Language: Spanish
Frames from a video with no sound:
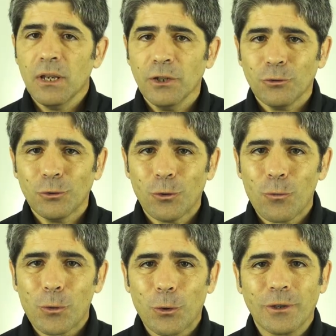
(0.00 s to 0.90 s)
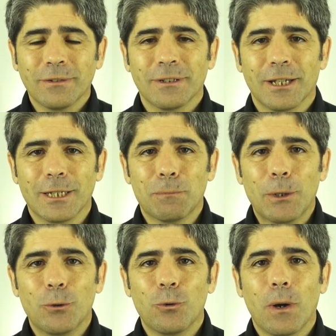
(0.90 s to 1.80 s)
Esto es todo por hoy.
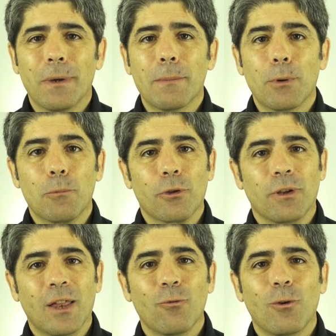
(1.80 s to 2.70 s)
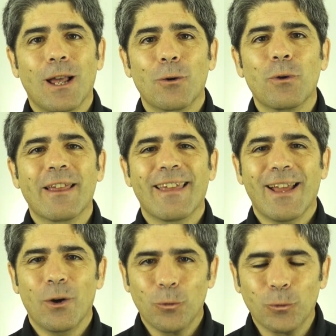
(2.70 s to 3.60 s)
Espero haber proporcionado alguna
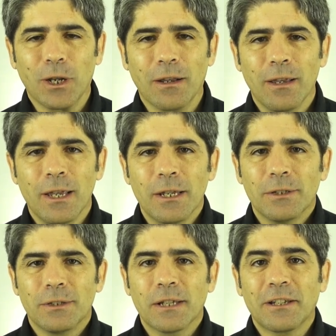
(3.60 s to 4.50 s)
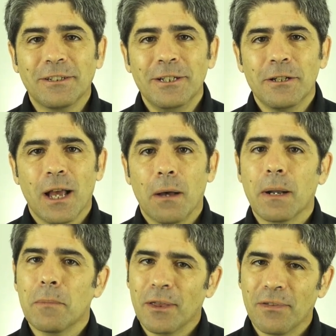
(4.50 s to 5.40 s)
idea útil. Si es así,
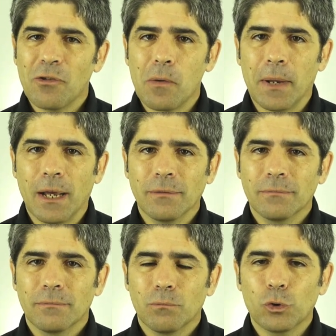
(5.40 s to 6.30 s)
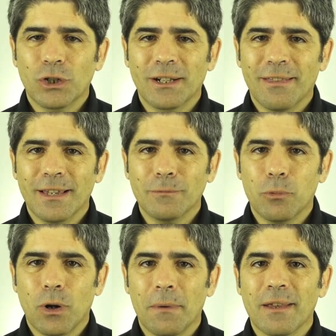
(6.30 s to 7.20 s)
habrá merecido la pena. Muchas gracias
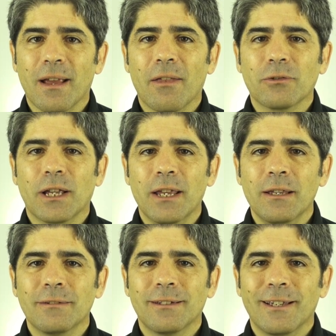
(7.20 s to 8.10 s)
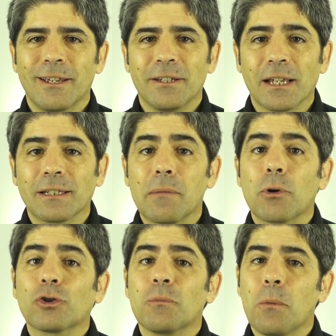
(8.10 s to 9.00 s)
por haber llegado hasta aquí y hasta el
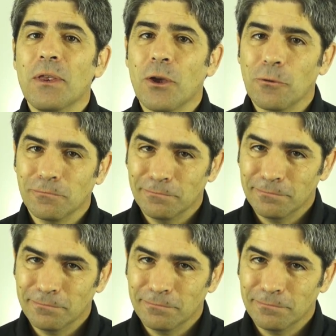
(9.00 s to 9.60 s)
próximo vídeo.